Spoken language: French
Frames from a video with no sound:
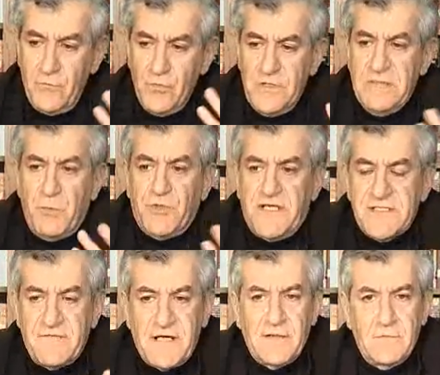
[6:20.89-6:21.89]
une
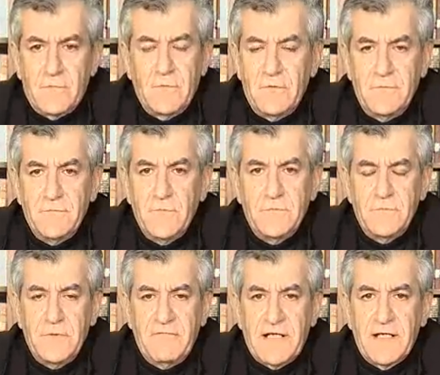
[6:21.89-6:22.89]
hypothèse avec, euh,
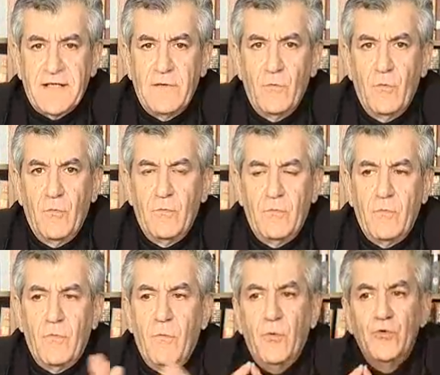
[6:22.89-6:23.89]
avec laquelle on,